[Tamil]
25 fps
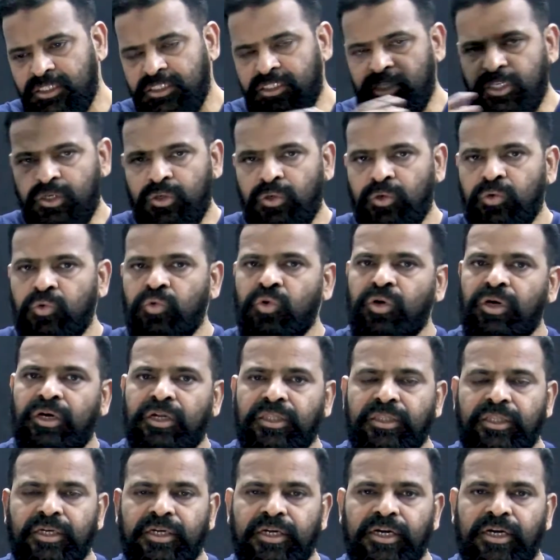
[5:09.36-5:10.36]

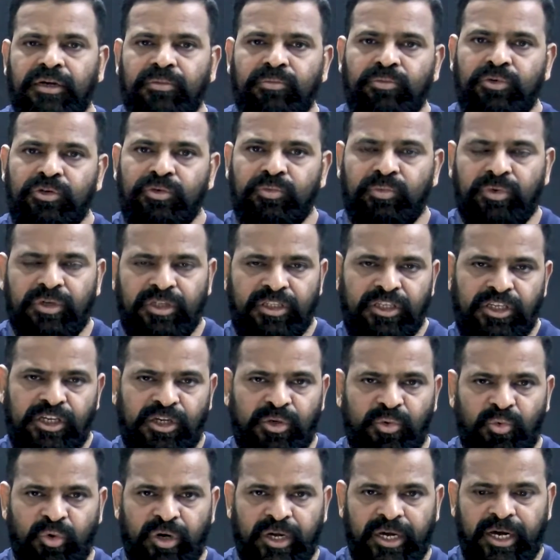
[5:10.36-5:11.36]
சிற்றூர்கள்லேருந்து கிளம்பணுன்றது
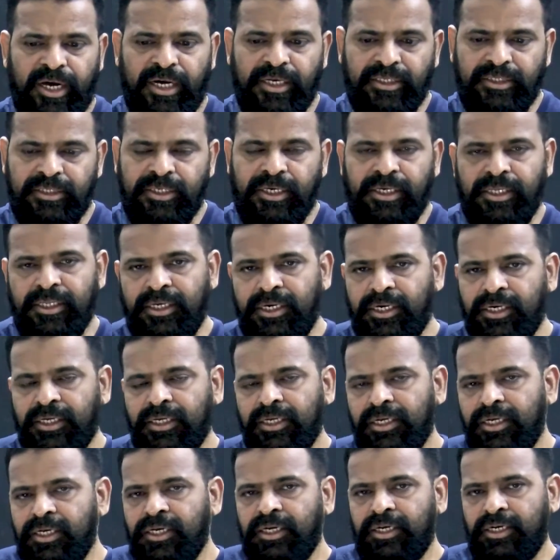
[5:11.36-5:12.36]
என்னுடைய ஆசை அதனால்
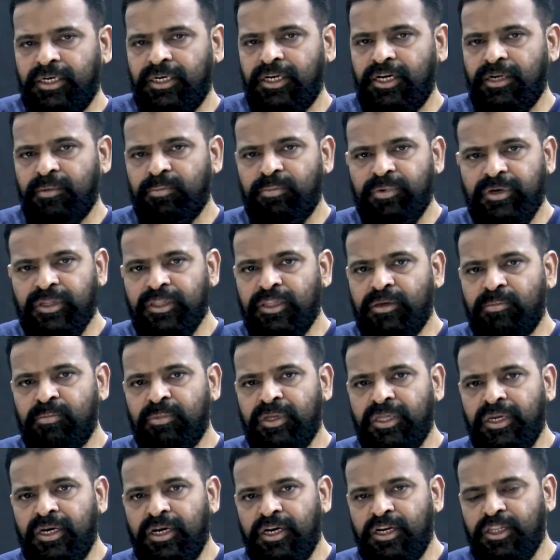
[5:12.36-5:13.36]
நான் பிறந்த
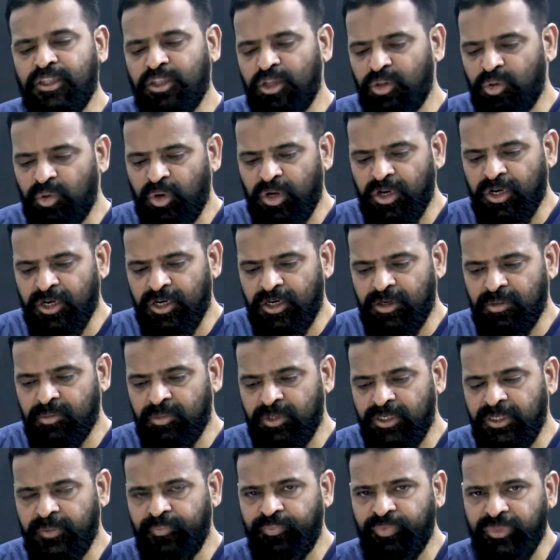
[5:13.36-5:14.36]
மதுரையிலேருந்து
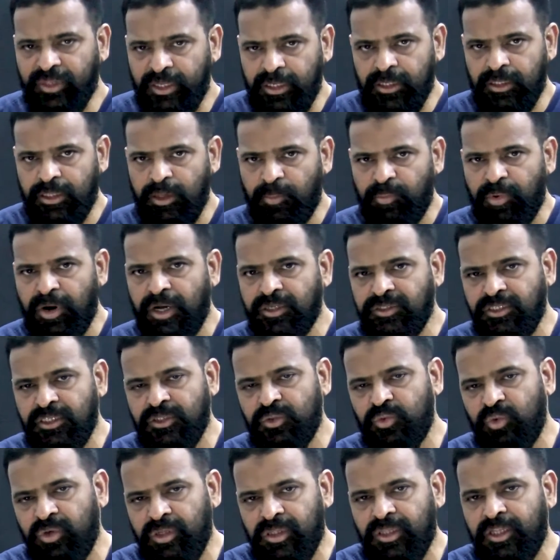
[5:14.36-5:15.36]
தொடங்கணும்னு இந்த
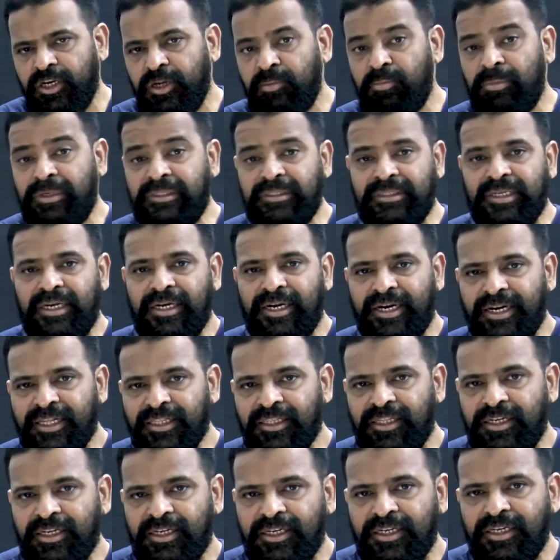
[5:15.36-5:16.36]
ப்ராசஸ் ஒரு த்ரீ மந்த்ஸாக
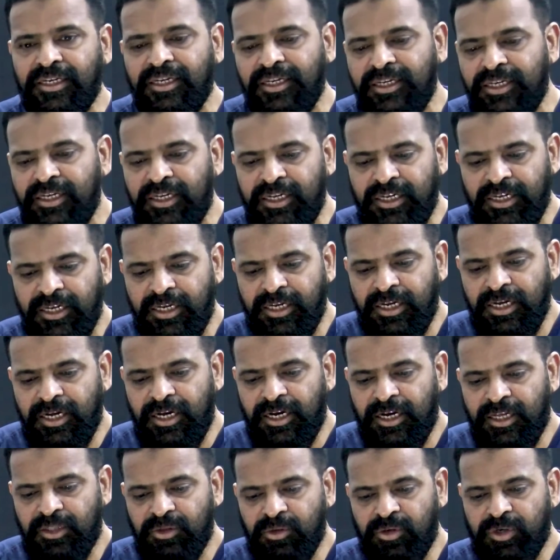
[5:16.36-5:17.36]
நடந்திருக்கு
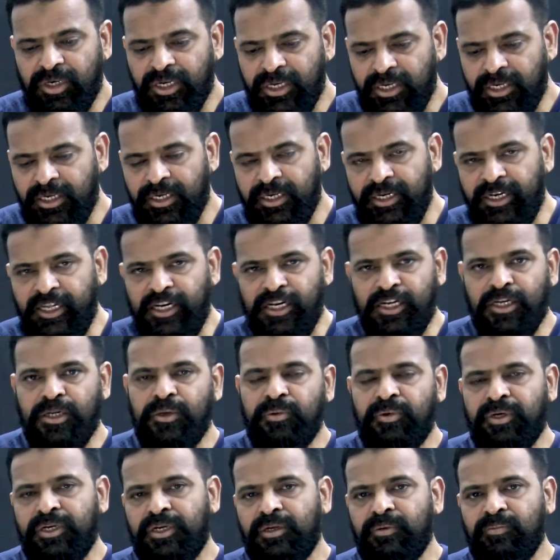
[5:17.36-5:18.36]
அதோட
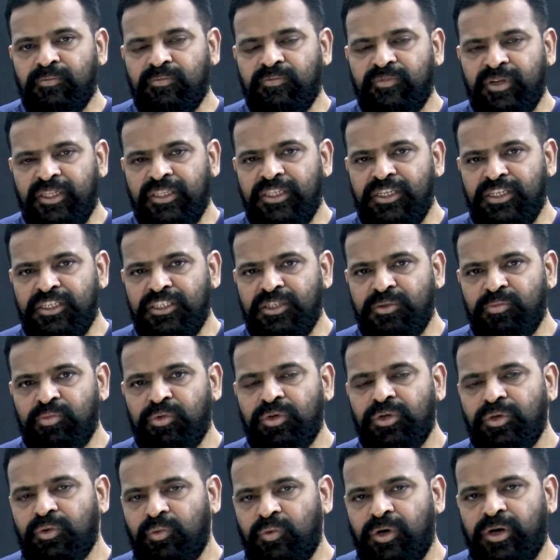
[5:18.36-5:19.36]
நெருக்கு வட்டம் வந்துருச்சு
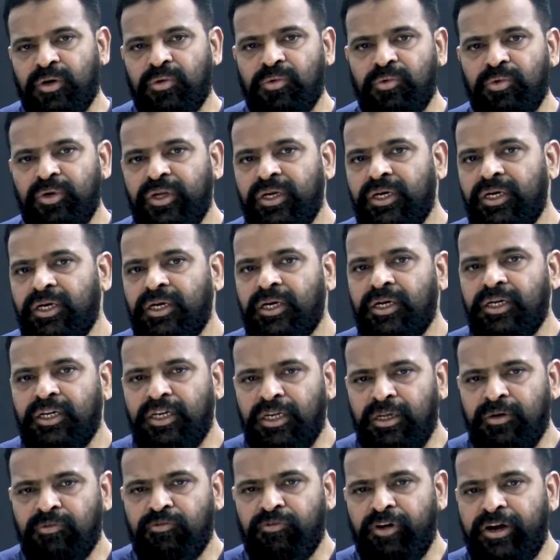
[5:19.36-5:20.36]
இப்போது வரக்கூடிய
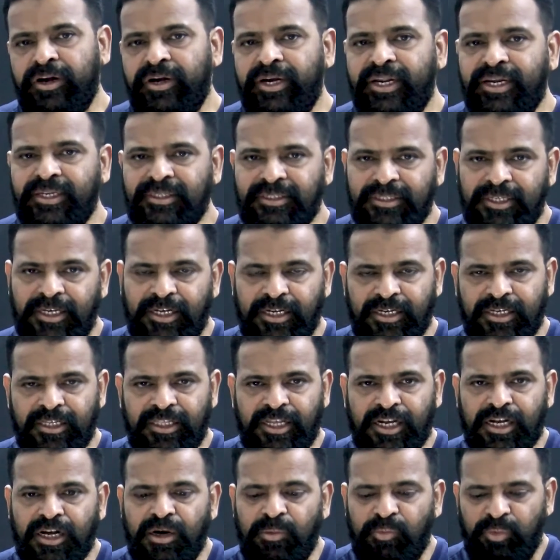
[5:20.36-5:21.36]
இன்னும் ஃபைவ் டேஸ் தான்
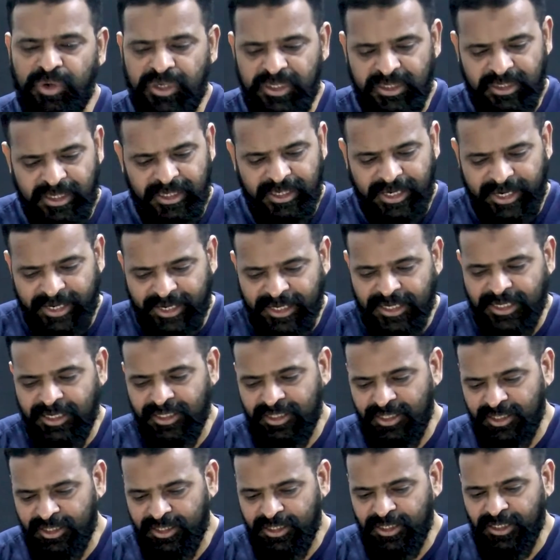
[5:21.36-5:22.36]
இருக்குது இந்த காம்படிஷன்
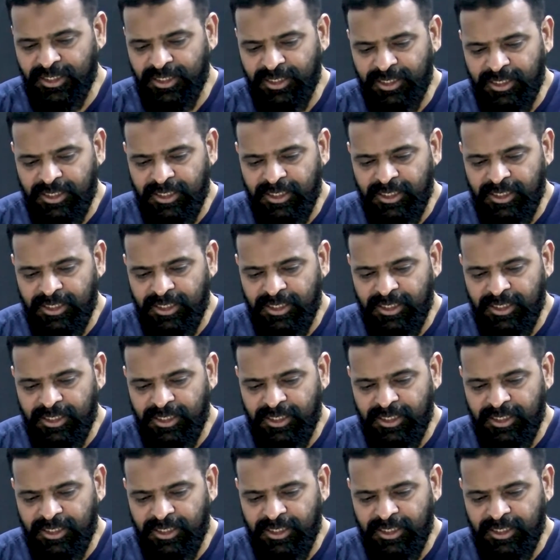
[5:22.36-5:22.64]
நடக்கிறதுக்கு